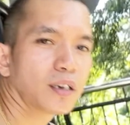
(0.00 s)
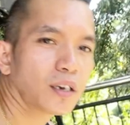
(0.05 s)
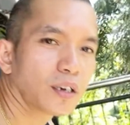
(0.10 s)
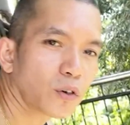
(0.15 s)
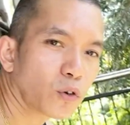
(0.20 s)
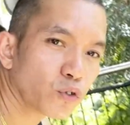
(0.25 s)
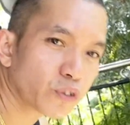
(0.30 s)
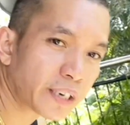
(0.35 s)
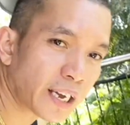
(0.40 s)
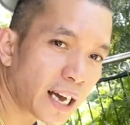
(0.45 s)

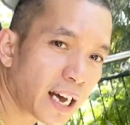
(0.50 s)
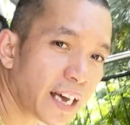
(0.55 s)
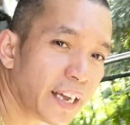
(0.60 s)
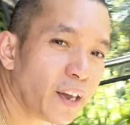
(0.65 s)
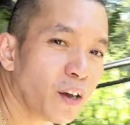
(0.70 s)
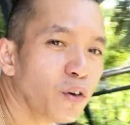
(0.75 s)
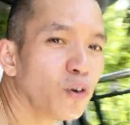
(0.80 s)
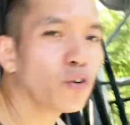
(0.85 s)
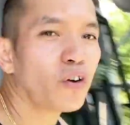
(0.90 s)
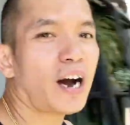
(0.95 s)
Kung
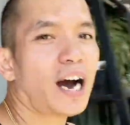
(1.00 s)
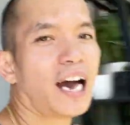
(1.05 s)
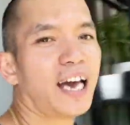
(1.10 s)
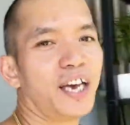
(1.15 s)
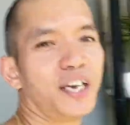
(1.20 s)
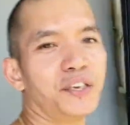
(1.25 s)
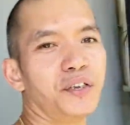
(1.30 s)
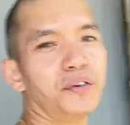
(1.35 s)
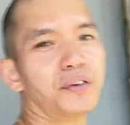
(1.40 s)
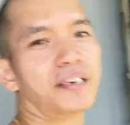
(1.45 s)
nakaya ko, kaya
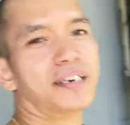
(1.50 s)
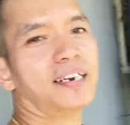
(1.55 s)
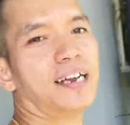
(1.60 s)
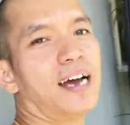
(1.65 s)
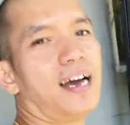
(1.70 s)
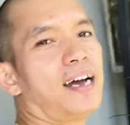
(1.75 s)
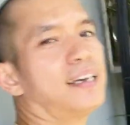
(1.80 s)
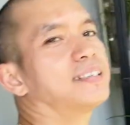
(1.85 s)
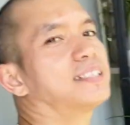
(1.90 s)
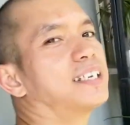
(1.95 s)
nyo rin.
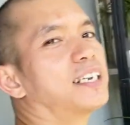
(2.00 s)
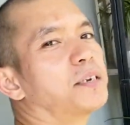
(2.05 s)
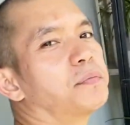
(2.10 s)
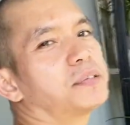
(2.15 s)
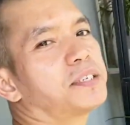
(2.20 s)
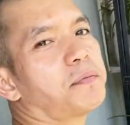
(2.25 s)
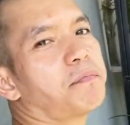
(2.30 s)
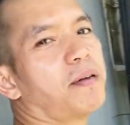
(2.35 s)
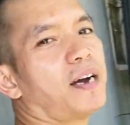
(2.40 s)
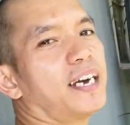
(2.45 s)
Ang sarap
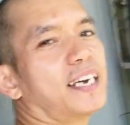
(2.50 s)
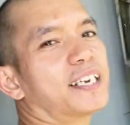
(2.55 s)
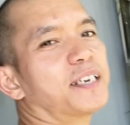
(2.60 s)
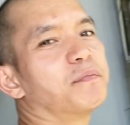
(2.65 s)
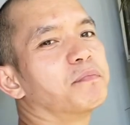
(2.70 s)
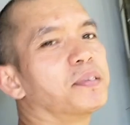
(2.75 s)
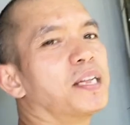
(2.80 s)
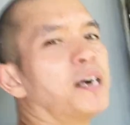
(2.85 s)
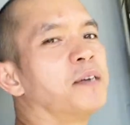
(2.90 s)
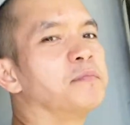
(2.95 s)
sa
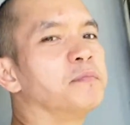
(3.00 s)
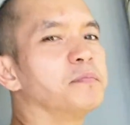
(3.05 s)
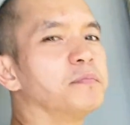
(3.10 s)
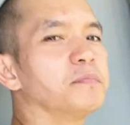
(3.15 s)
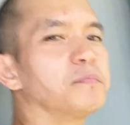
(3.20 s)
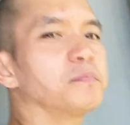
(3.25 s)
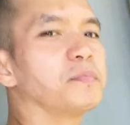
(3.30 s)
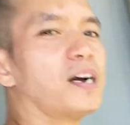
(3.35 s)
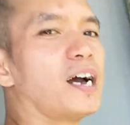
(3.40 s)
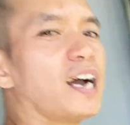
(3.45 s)
pakiramdam,
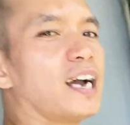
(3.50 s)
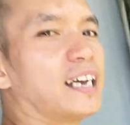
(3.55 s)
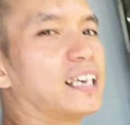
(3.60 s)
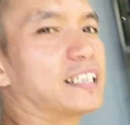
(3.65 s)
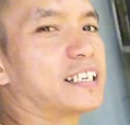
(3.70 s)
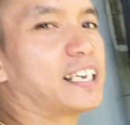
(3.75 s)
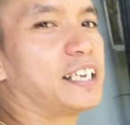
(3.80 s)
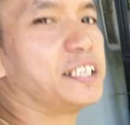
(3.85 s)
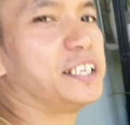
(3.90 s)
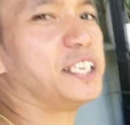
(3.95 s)
akit
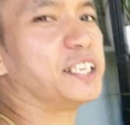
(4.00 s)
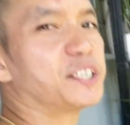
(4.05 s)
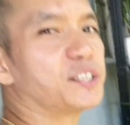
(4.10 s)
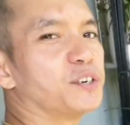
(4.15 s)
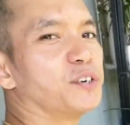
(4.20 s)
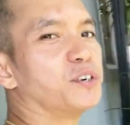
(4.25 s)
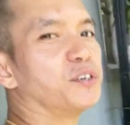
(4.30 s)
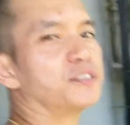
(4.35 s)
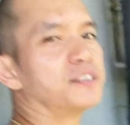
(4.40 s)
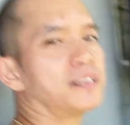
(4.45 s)
ka
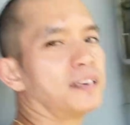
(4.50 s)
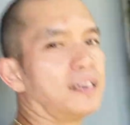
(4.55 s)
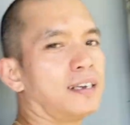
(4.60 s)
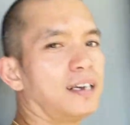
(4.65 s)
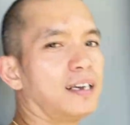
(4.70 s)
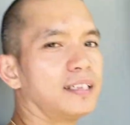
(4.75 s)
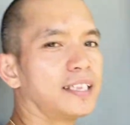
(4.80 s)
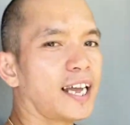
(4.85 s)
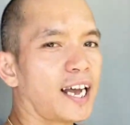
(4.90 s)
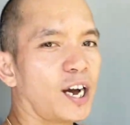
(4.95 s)
dito,
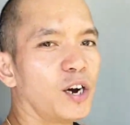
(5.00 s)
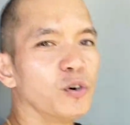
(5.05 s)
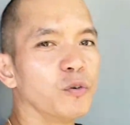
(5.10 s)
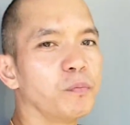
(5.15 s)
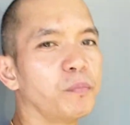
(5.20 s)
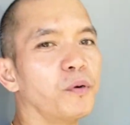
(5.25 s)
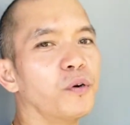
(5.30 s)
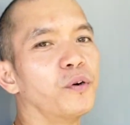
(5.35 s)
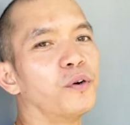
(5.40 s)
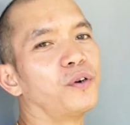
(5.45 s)

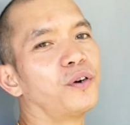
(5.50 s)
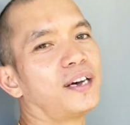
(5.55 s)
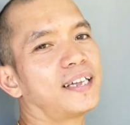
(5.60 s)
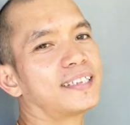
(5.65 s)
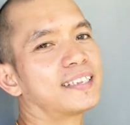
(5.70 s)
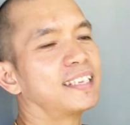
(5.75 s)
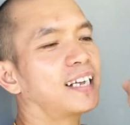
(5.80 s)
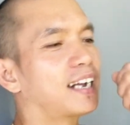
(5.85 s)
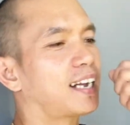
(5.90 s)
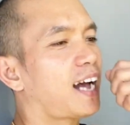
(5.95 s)
nakaupo at
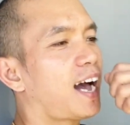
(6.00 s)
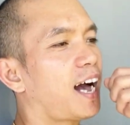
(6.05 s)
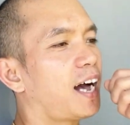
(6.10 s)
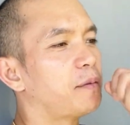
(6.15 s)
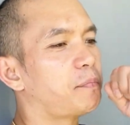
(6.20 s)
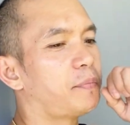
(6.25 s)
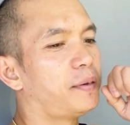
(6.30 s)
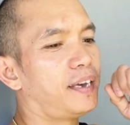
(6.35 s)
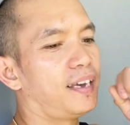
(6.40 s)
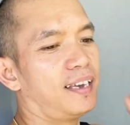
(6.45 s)

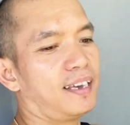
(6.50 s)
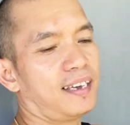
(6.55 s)
nagkakape.